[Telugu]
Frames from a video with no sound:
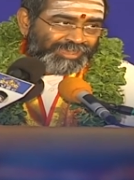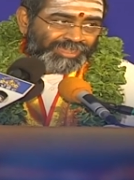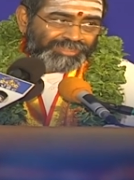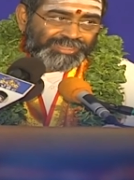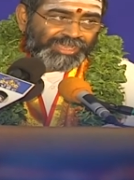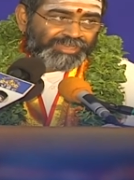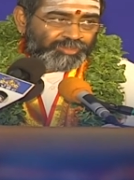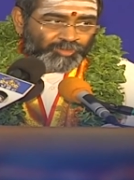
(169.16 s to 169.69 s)

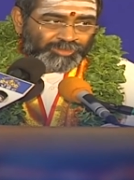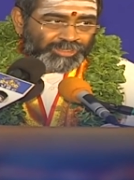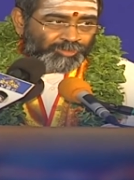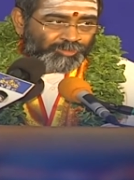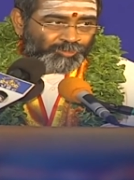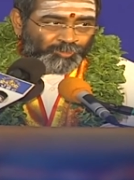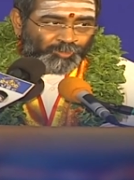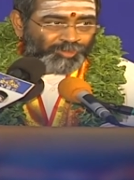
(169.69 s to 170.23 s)
అంటే ఆయన యొక్క
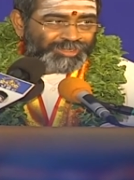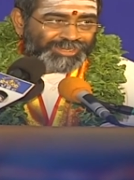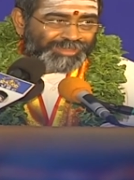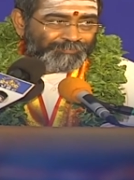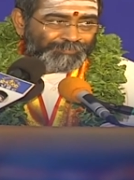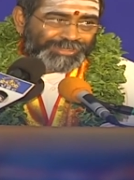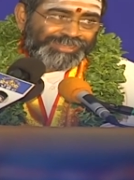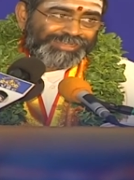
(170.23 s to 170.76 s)
కోర
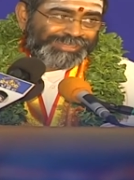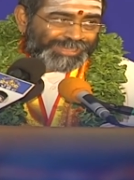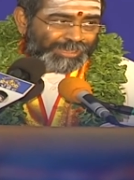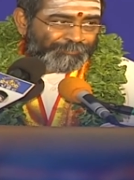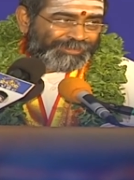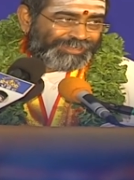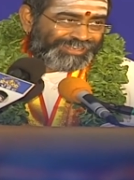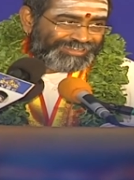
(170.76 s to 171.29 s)
మనల్ని
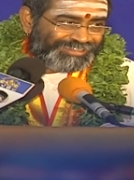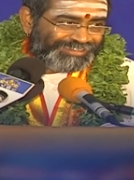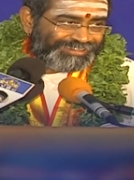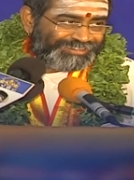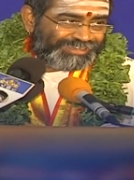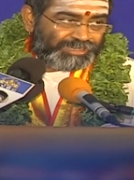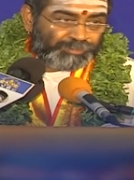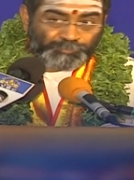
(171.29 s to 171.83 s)
కాపాడాలి
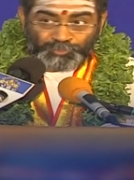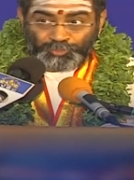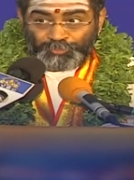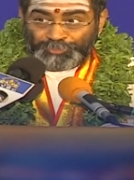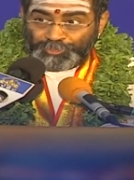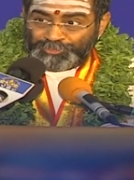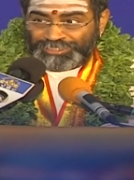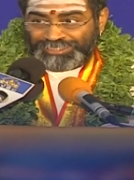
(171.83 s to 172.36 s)
ఎందుకంటే
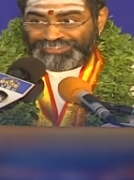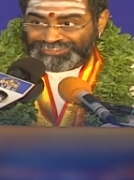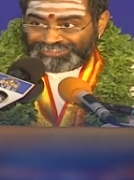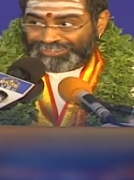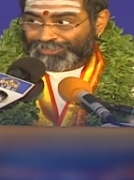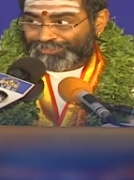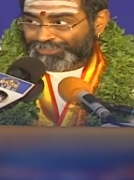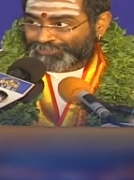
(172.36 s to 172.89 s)
భూమిని
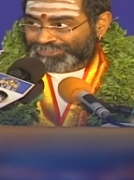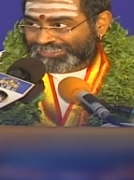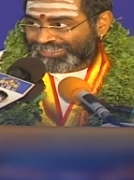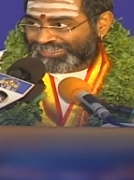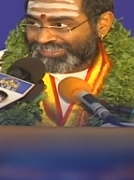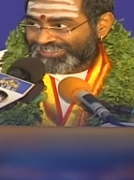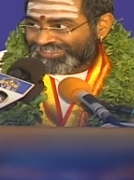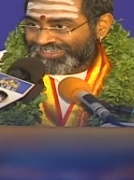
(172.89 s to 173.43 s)
ఉద్ధరించింది ఆ దంష్ట్ర
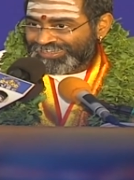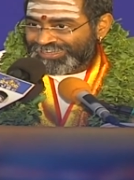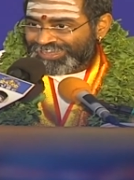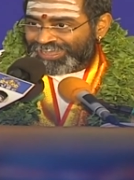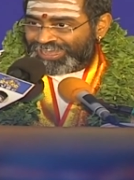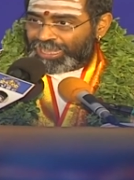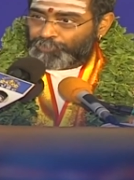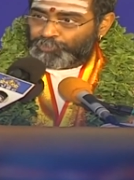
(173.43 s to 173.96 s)

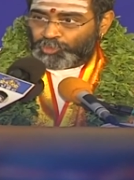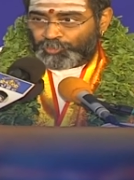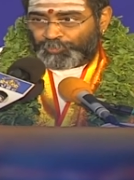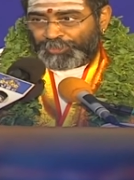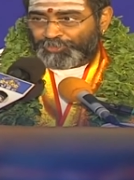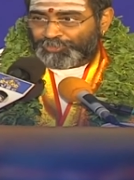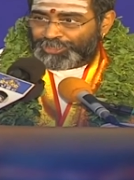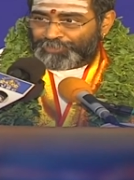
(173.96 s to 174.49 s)
ఆ
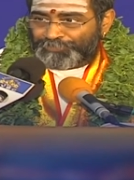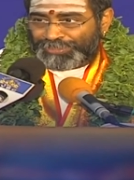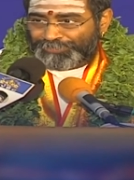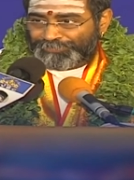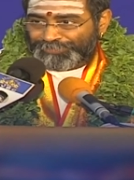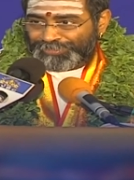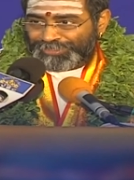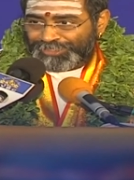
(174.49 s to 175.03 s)
భూమిపై ఉన్నాం మనం
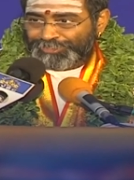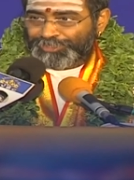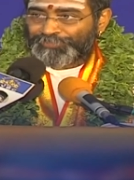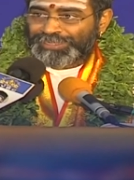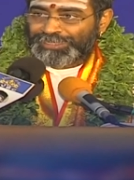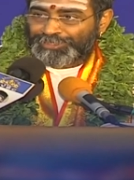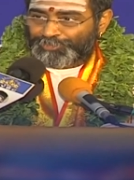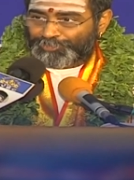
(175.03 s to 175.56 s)
అందుకు
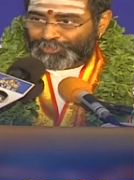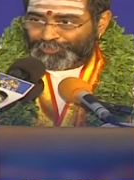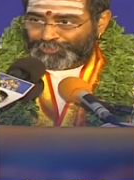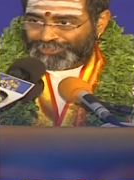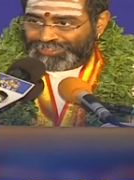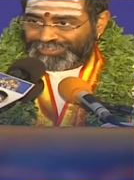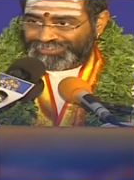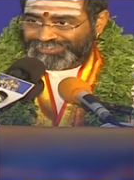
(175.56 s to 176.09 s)
మనల్ని కూడా
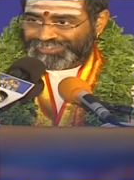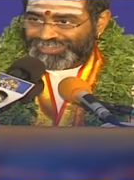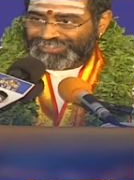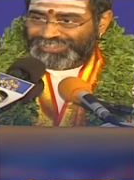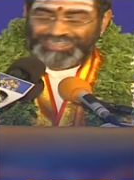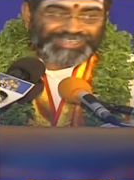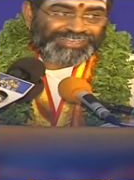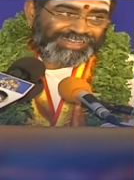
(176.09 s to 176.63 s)

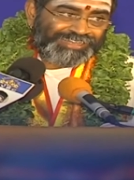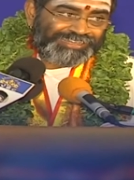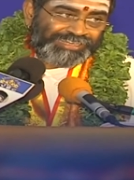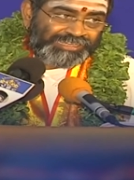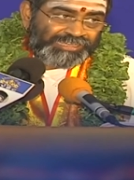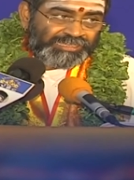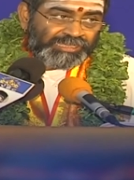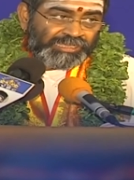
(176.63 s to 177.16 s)
ఉద్ధరించాలి అని
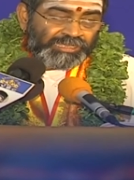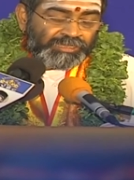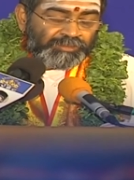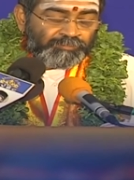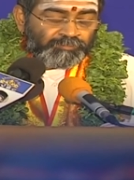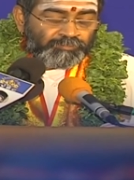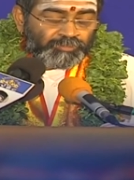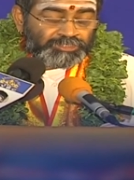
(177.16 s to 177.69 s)

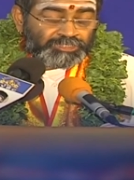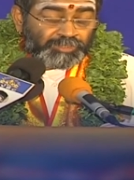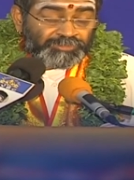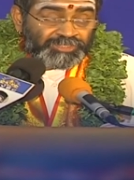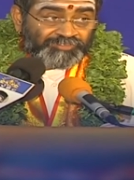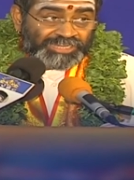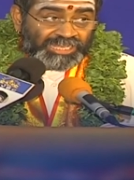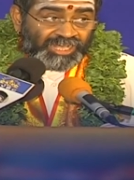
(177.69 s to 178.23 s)
మొత్తం
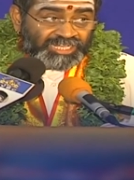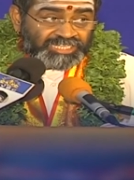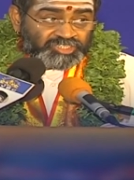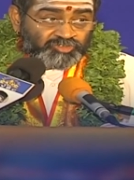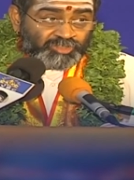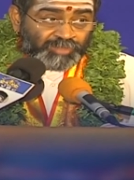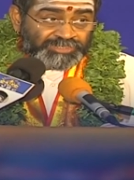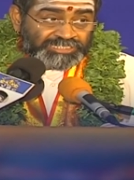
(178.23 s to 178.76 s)
మీద
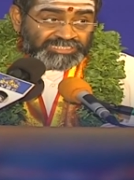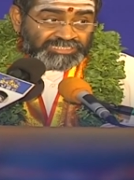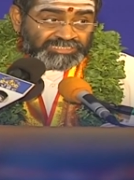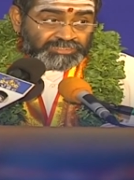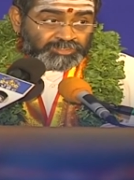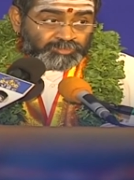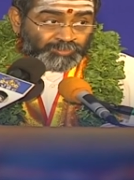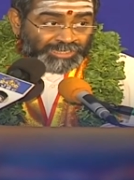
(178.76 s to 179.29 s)
వరాహస్వామి
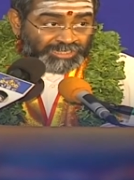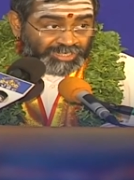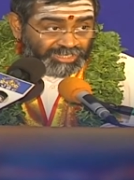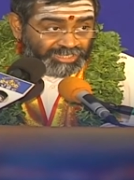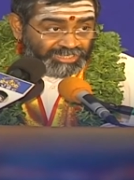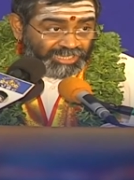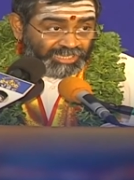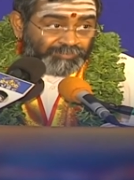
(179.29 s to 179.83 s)

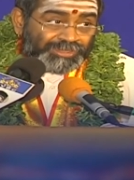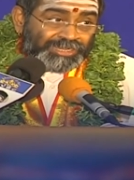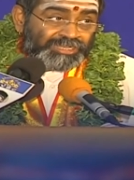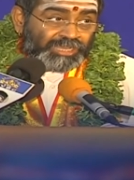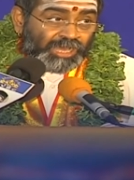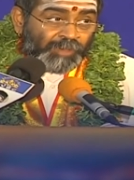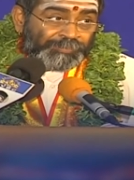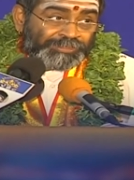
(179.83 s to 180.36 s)
స్మరణయే
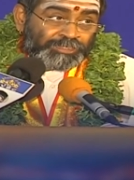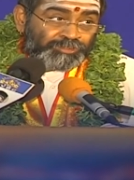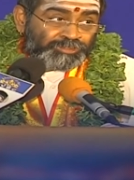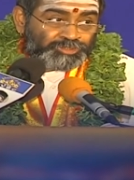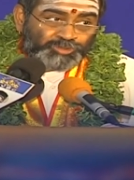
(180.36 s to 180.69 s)
మనల్ని ఆపదల నుంచి